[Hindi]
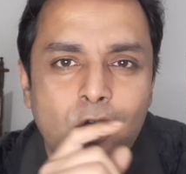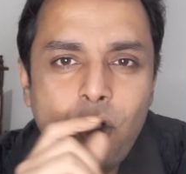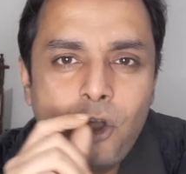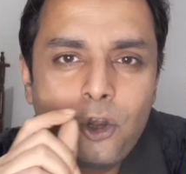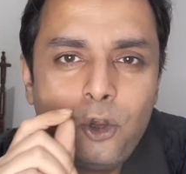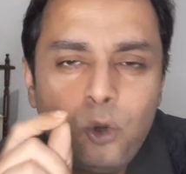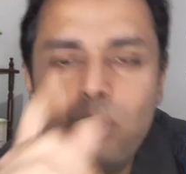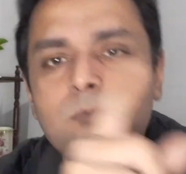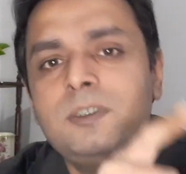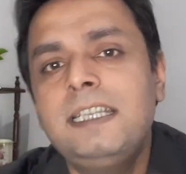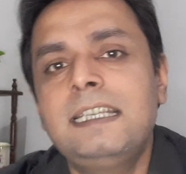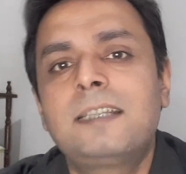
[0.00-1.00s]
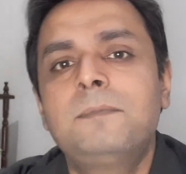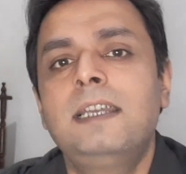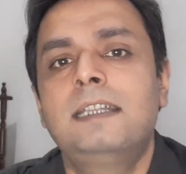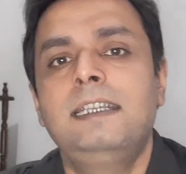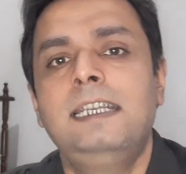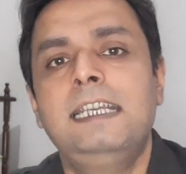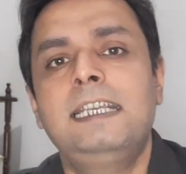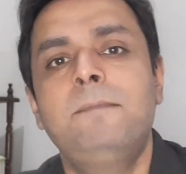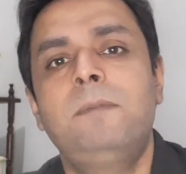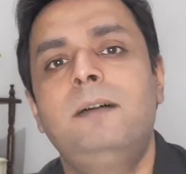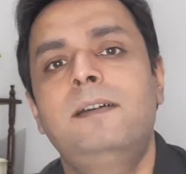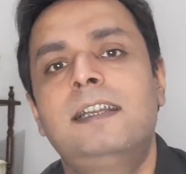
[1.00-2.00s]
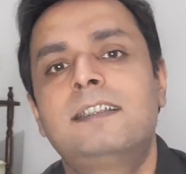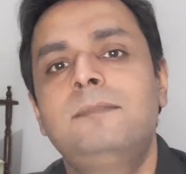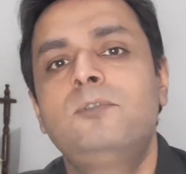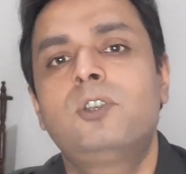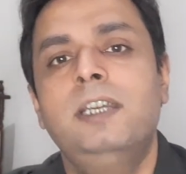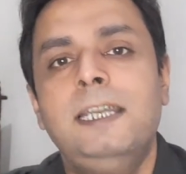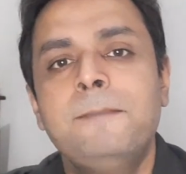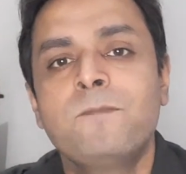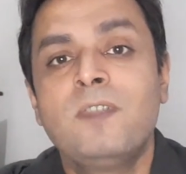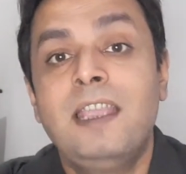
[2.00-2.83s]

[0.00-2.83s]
और लोग मुझे ये समझाते हैं कि बाबर आजम जो है